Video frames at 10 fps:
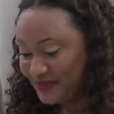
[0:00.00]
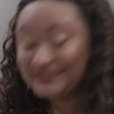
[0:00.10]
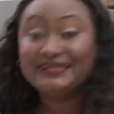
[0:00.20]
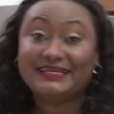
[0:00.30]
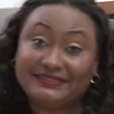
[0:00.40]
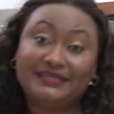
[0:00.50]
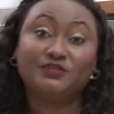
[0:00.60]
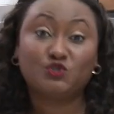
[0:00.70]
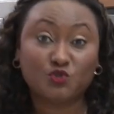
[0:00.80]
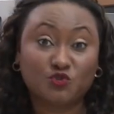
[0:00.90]
pendant
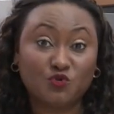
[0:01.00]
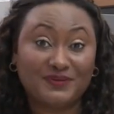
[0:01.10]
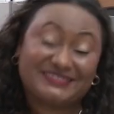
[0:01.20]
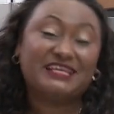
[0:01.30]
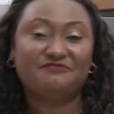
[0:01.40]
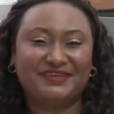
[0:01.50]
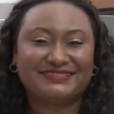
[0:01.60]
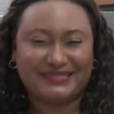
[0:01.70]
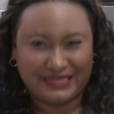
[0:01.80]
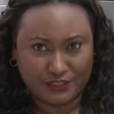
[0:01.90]
l'été surtout parce qu'il fait
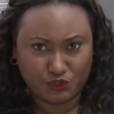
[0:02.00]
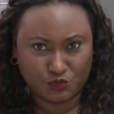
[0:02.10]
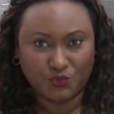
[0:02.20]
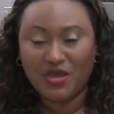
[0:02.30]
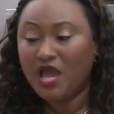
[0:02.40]
très chaud.